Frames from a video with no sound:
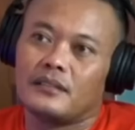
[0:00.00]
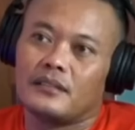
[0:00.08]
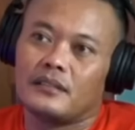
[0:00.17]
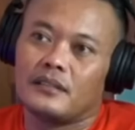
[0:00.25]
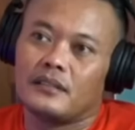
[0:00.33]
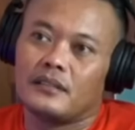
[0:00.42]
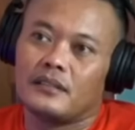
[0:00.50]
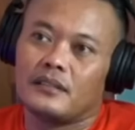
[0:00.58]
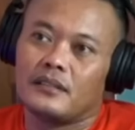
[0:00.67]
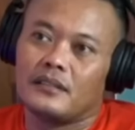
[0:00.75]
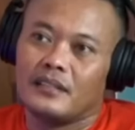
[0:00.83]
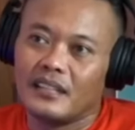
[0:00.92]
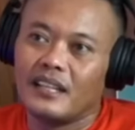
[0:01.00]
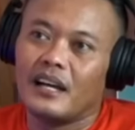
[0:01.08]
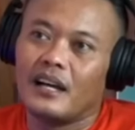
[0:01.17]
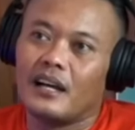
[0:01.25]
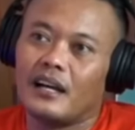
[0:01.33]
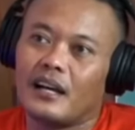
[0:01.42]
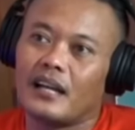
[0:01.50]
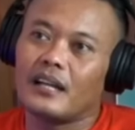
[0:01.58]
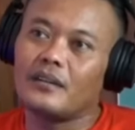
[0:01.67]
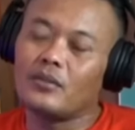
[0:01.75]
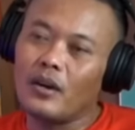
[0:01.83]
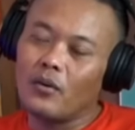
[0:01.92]
oh begitu iya karena
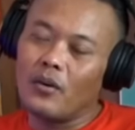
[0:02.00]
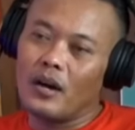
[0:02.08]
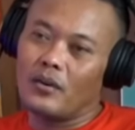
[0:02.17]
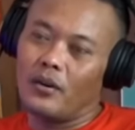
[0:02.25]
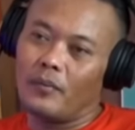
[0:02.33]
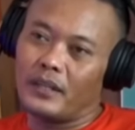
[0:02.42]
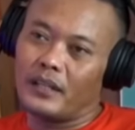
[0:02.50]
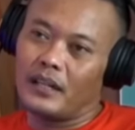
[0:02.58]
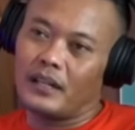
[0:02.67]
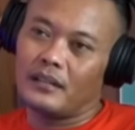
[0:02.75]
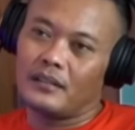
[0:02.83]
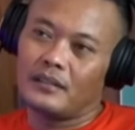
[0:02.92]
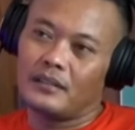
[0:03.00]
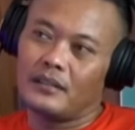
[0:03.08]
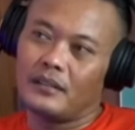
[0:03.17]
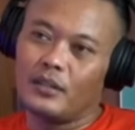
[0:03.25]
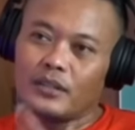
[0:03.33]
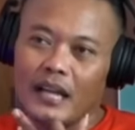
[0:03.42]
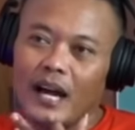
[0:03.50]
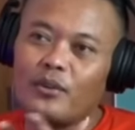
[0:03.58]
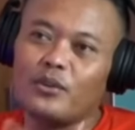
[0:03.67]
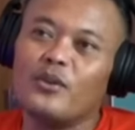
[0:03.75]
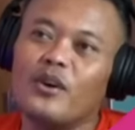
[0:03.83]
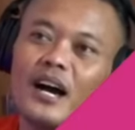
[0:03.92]
gue gua gua pikir lu tahu gue